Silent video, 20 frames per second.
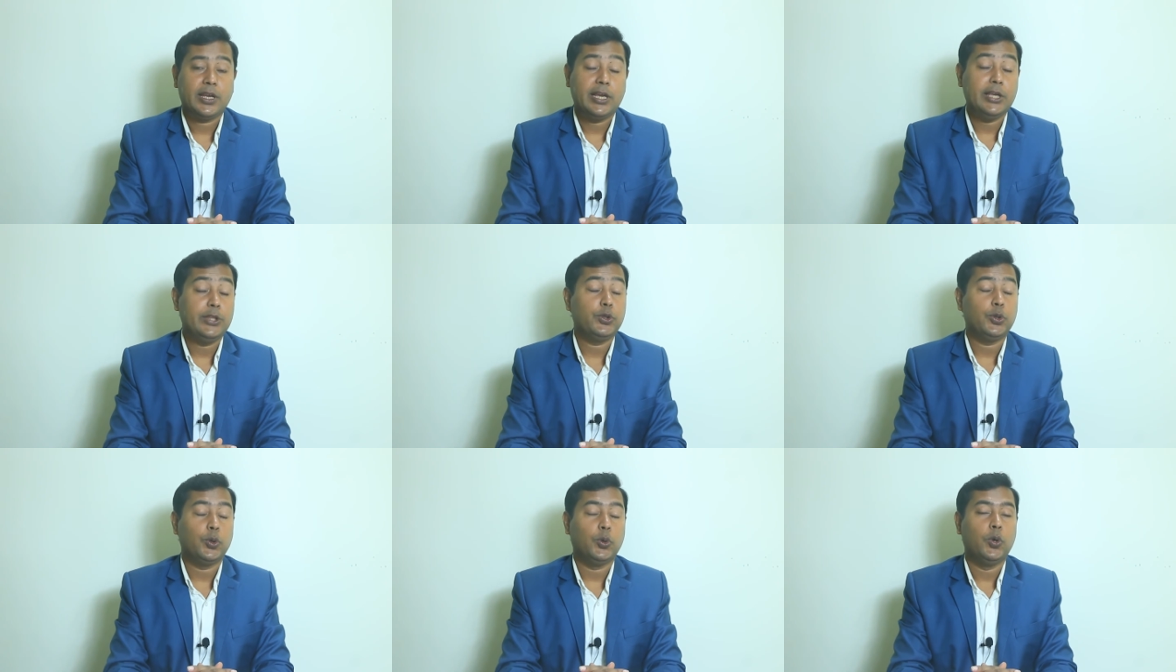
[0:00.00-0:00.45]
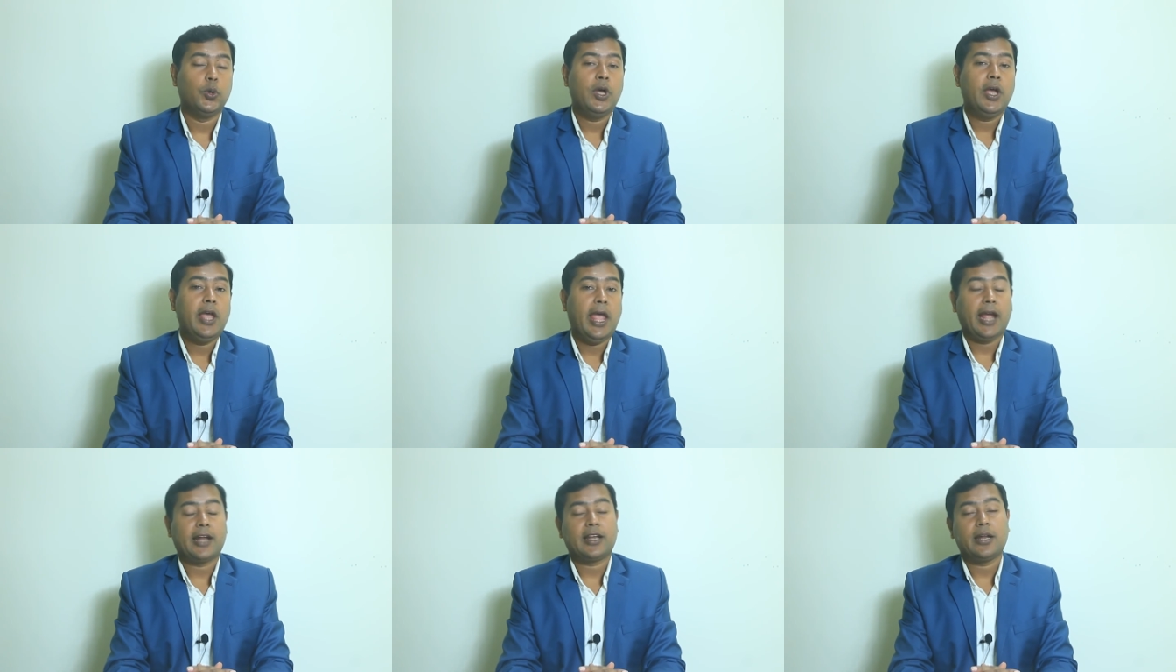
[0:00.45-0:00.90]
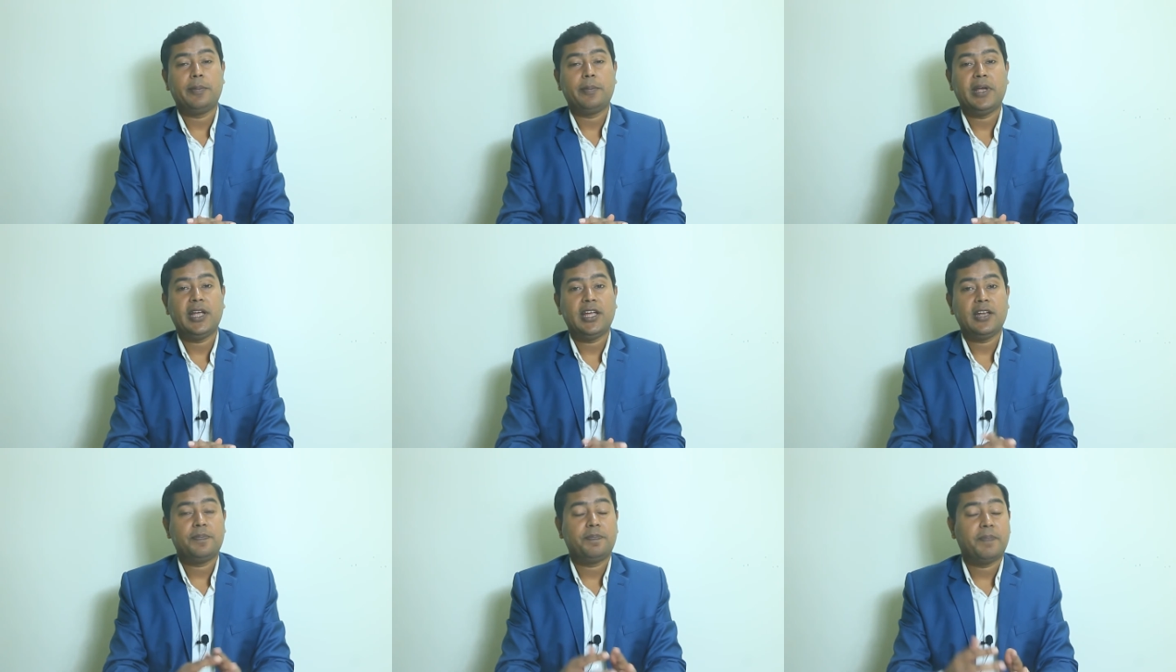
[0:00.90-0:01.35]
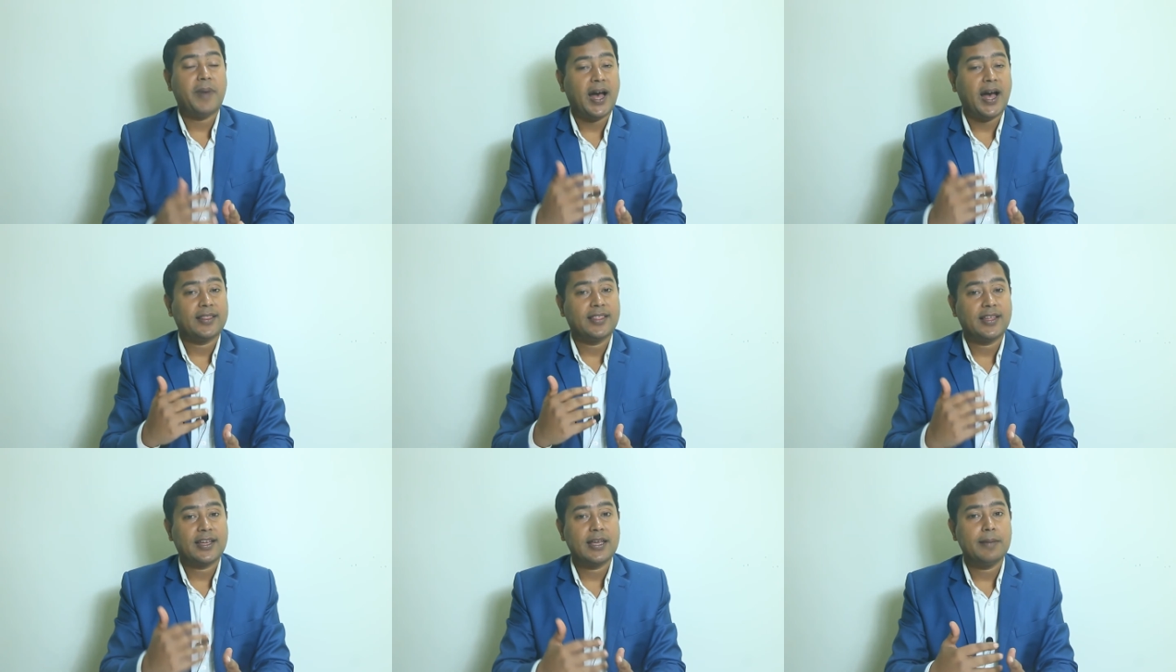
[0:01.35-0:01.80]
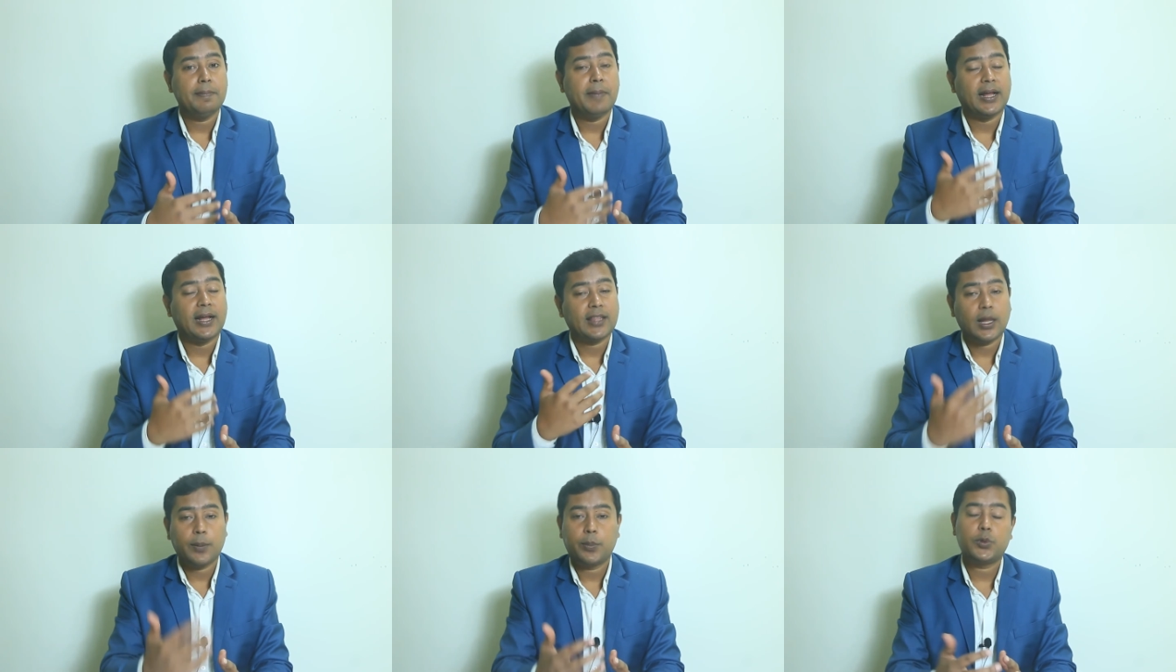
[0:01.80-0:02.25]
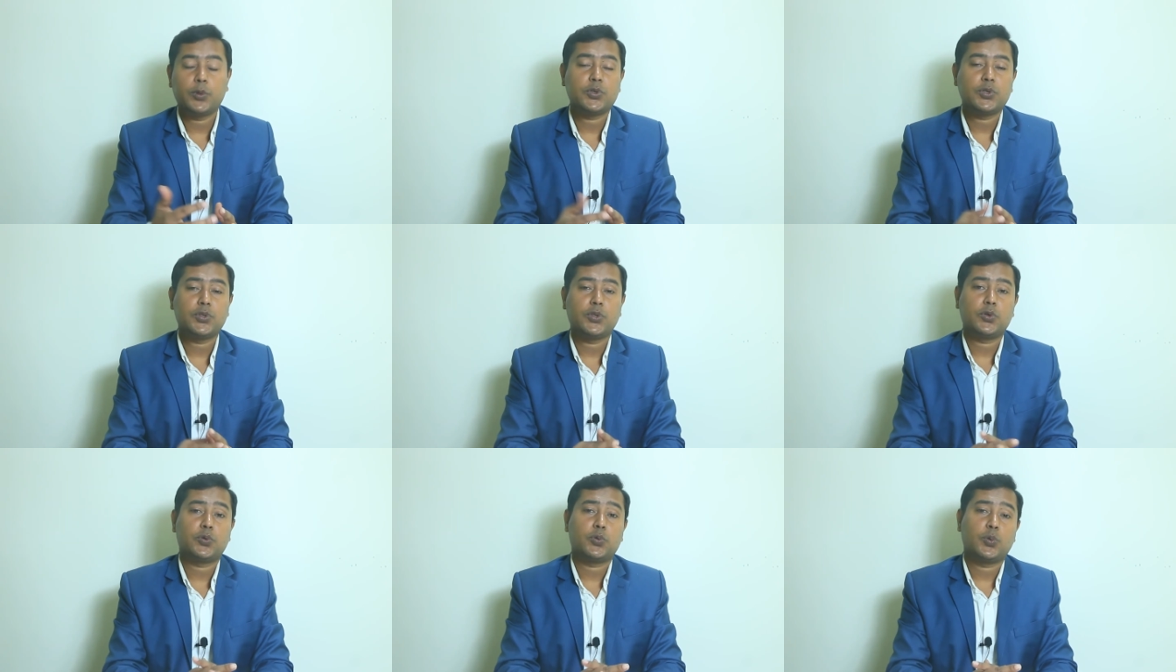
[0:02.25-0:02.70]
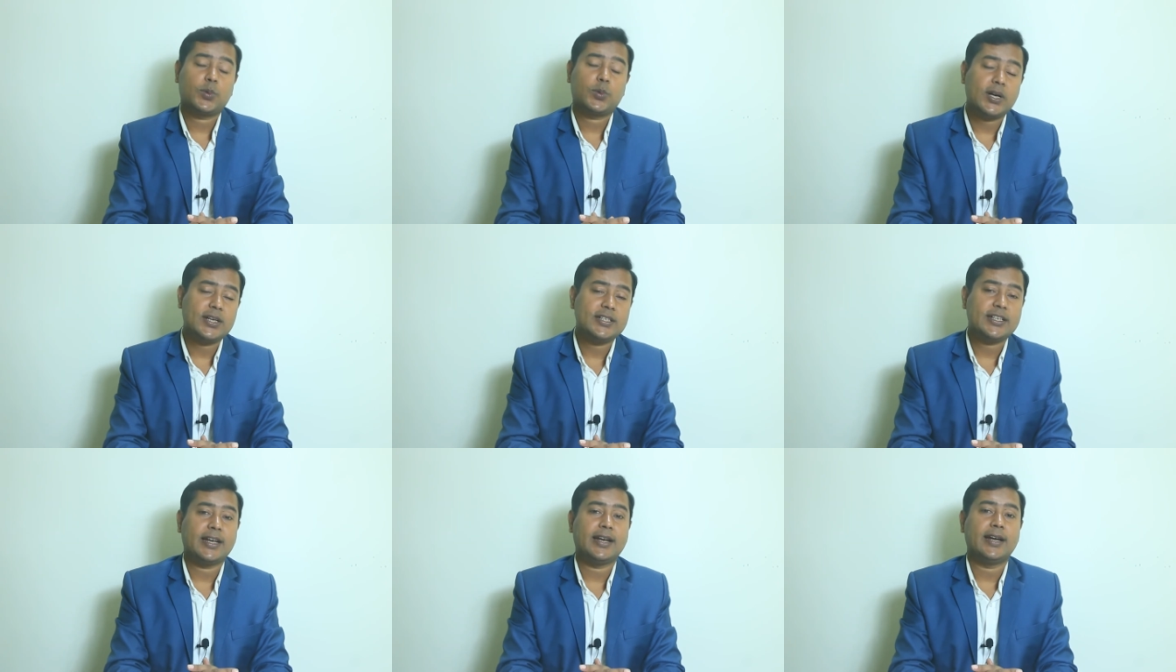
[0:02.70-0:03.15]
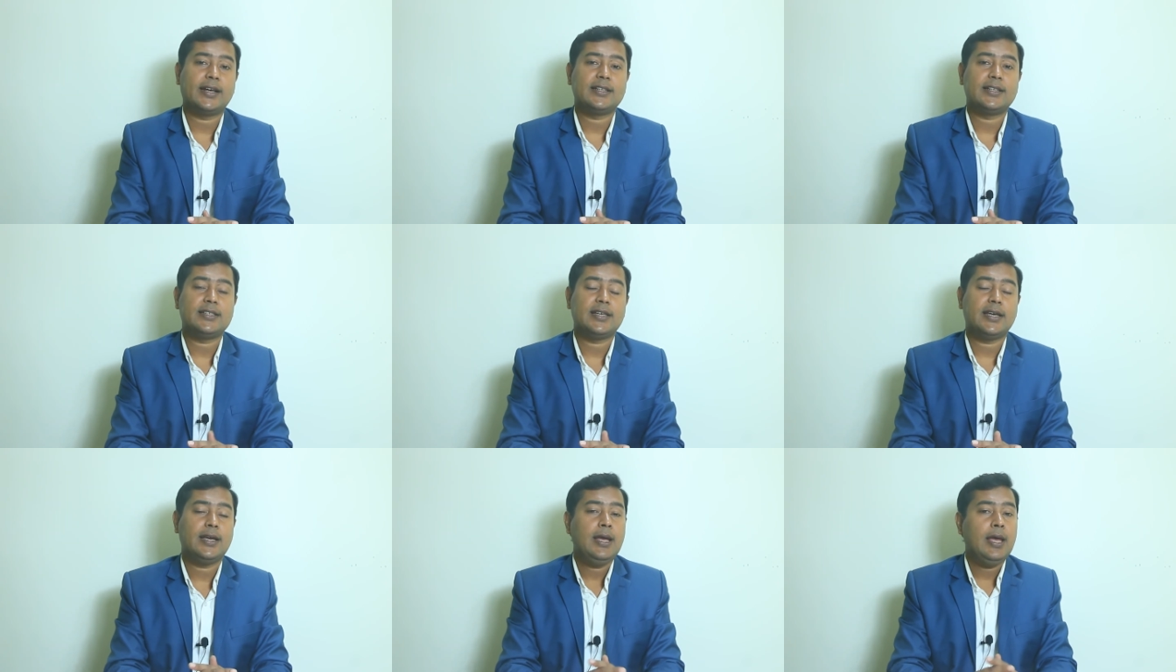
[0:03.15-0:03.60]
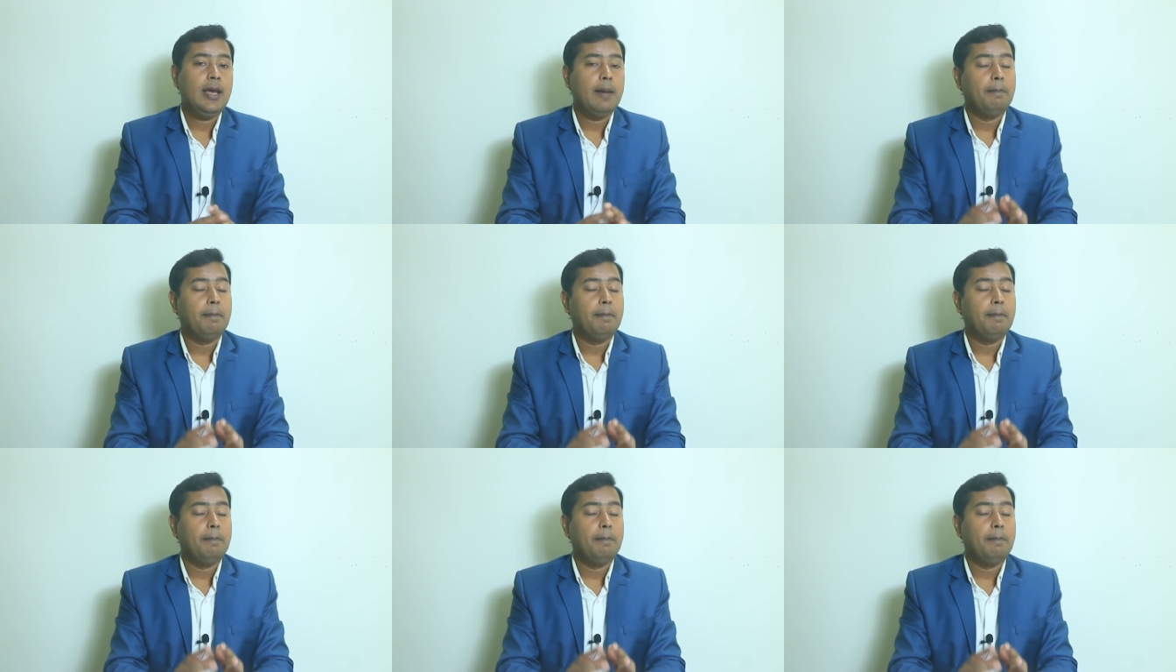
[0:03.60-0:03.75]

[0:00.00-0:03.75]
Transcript: কিন্তু একটা মেয়ের পা থেকে মাথা পর্যন্ত টোটাল জায়গাটা যে